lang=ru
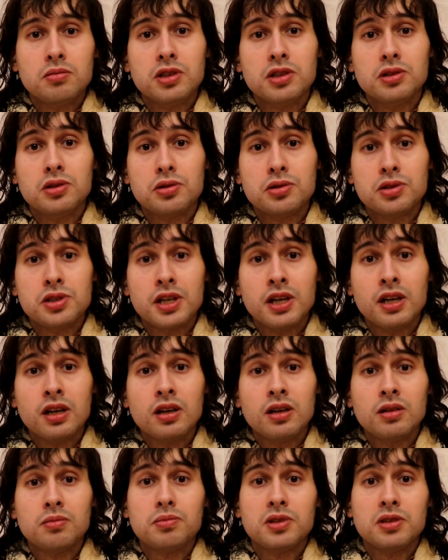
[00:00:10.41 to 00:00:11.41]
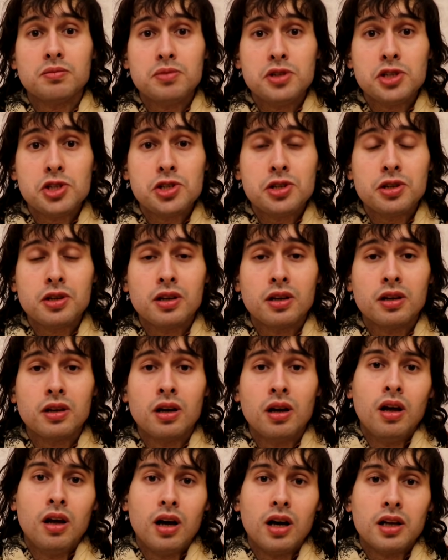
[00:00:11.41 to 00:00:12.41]
мои друзья, подписчики,
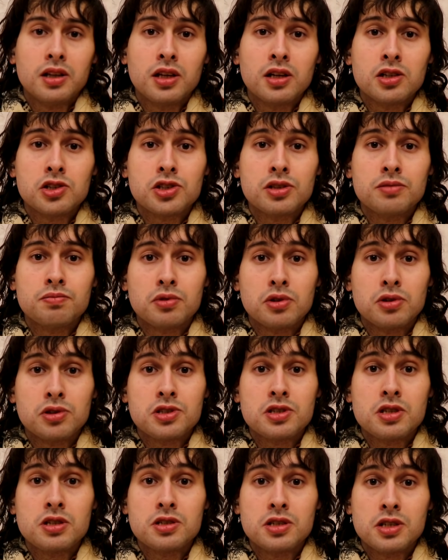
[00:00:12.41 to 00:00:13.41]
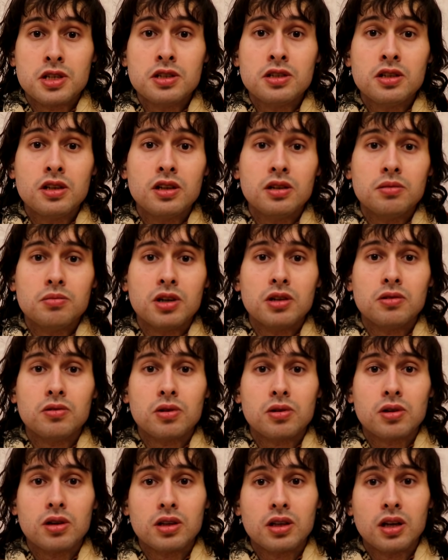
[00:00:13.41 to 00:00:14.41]
а также просто зрители моего
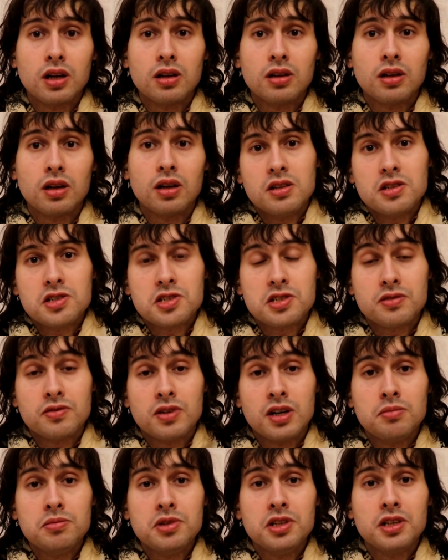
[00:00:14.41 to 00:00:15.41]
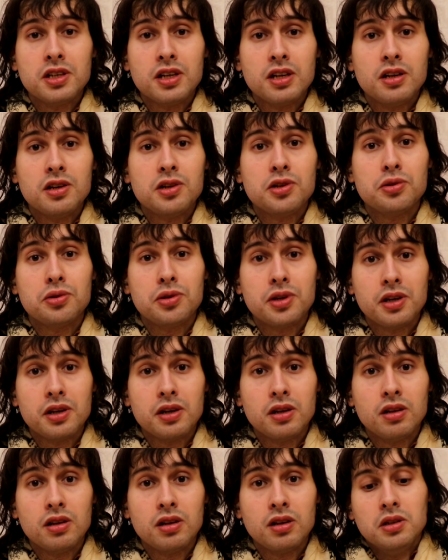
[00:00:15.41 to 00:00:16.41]
канала. С вами я,
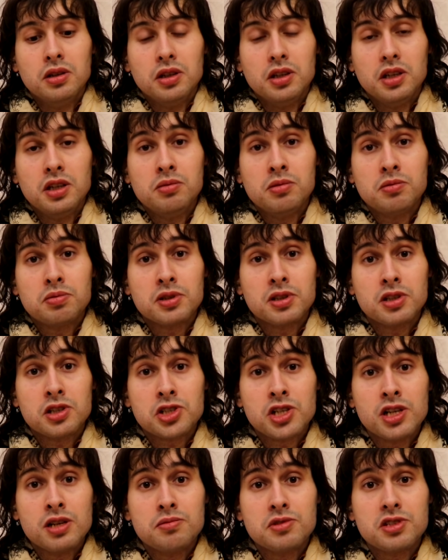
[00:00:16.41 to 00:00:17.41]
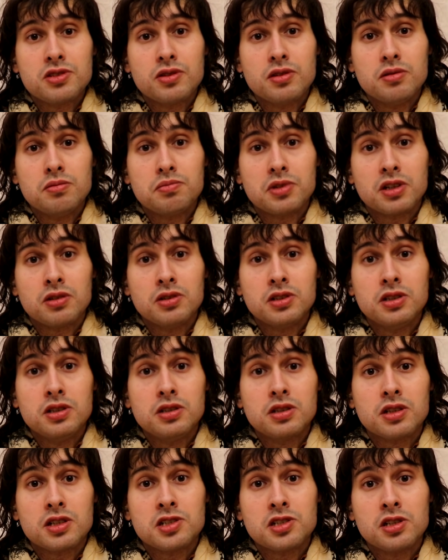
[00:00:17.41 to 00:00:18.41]
Юриэль. И мы продолжаем с вами
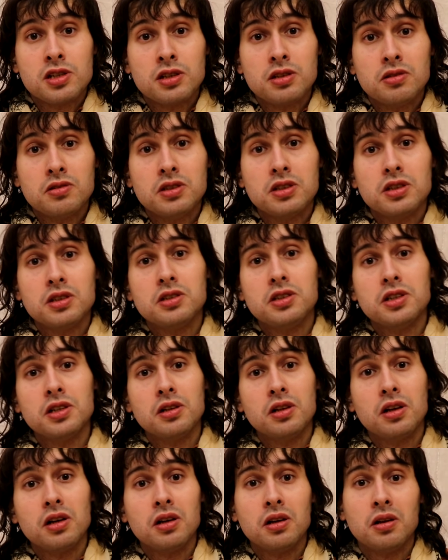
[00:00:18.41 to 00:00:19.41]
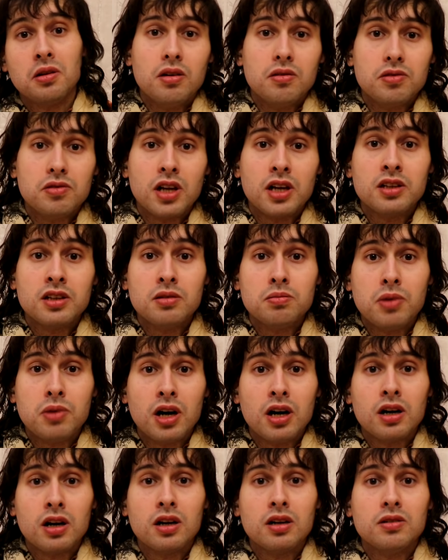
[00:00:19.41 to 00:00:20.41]
проводить расследование дела Влада
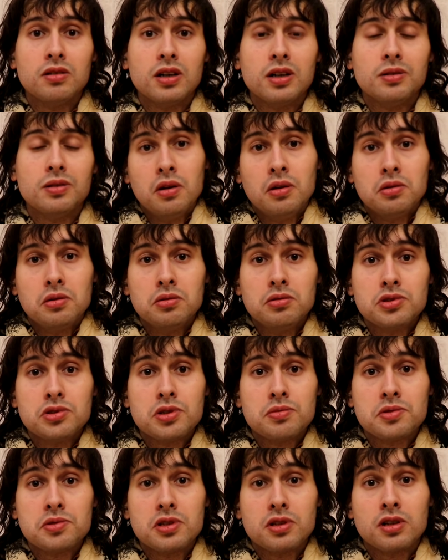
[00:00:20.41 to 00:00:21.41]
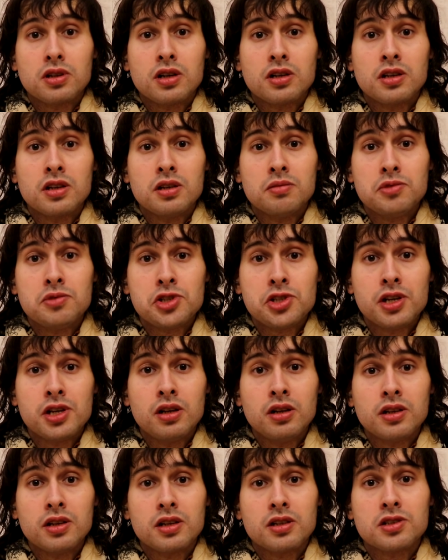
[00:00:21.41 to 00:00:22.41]
Бахова. Ну, собственно, как и
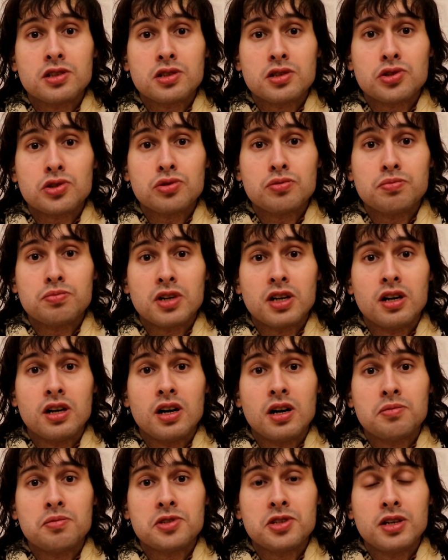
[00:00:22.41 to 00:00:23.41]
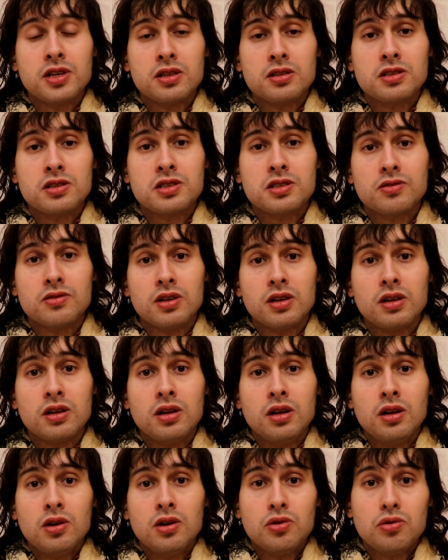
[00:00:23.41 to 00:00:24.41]
обещал, я расскажу про обстоятельства
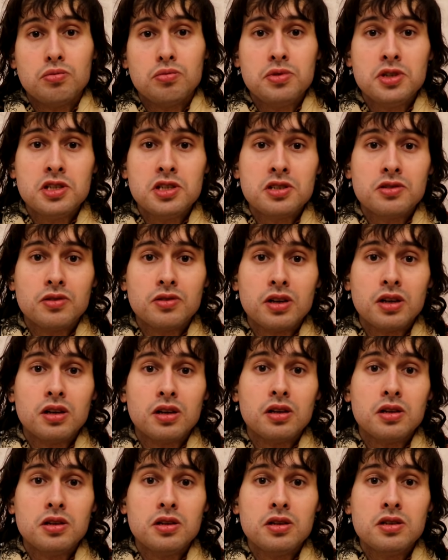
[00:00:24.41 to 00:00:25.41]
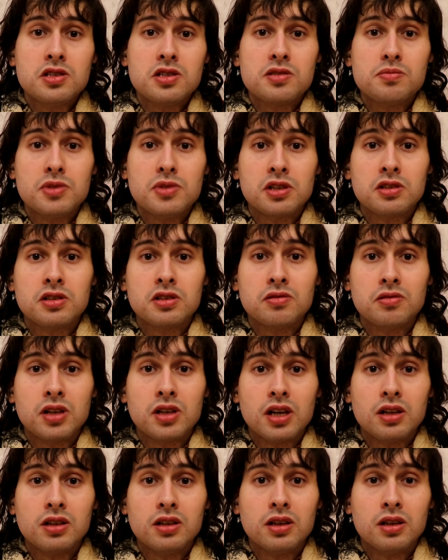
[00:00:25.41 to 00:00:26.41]
убийства и смерти
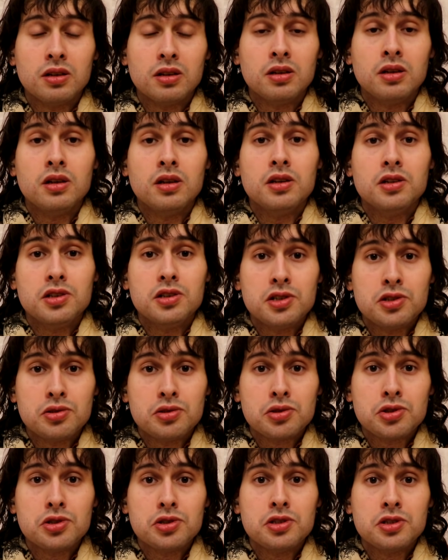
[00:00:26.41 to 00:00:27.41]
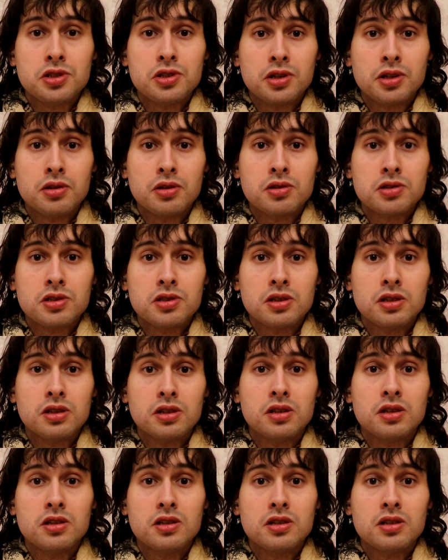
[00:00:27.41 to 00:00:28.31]
Влада есть очень серьезные